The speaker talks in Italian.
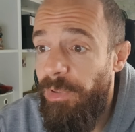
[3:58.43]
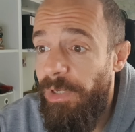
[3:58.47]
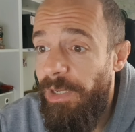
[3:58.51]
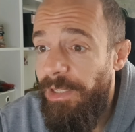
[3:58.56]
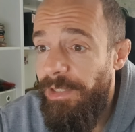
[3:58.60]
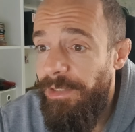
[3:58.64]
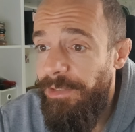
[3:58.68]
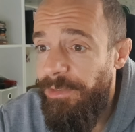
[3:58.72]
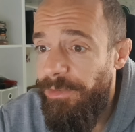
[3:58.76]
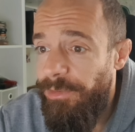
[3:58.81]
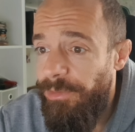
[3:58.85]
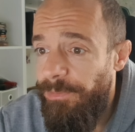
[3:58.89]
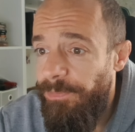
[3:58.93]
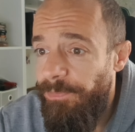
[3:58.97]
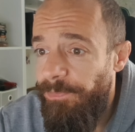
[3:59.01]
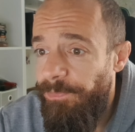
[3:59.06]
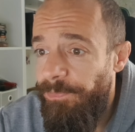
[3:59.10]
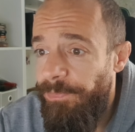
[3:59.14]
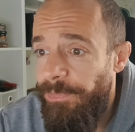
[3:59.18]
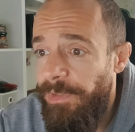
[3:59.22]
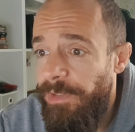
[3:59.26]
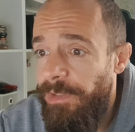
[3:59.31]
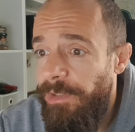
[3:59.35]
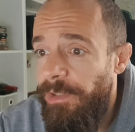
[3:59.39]
alto?
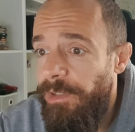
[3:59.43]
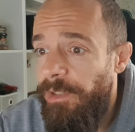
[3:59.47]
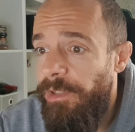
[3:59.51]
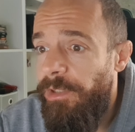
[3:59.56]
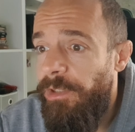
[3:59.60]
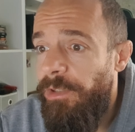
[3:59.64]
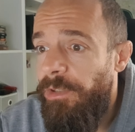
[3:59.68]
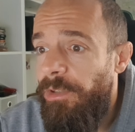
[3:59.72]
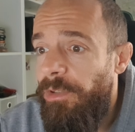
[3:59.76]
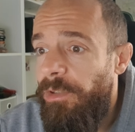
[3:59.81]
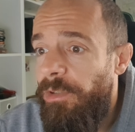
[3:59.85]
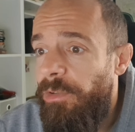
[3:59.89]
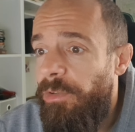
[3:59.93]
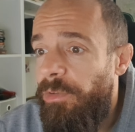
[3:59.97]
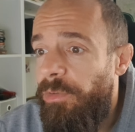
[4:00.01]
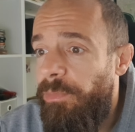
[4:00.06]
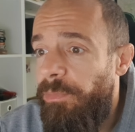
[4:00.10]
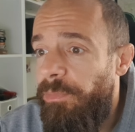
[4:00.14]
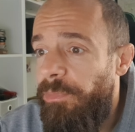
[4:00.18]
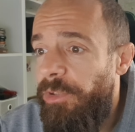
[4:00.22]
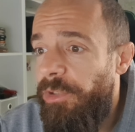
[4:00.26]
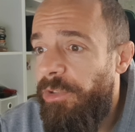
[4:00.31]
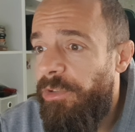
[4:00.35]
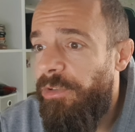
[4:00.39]
Un
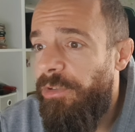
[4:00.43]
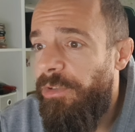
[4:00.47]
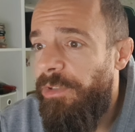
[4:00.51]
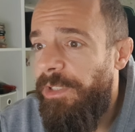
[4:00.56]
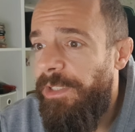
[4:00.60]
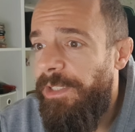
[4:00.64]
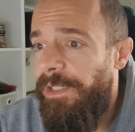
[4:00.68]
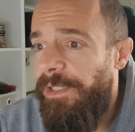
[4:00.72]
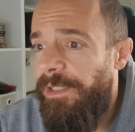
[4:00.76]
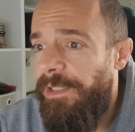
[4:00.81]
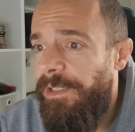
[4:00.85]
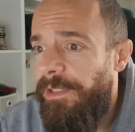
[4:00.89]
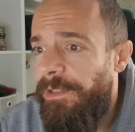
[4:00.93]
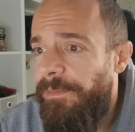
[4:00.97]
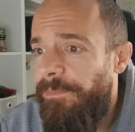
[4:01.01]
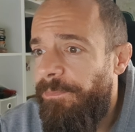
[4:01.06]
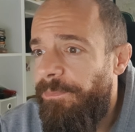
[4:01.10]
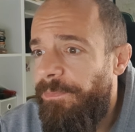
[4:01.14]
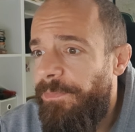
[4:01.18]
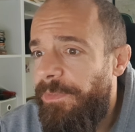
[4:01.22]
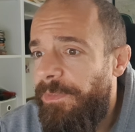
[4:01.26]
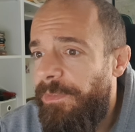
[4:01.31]
mio collega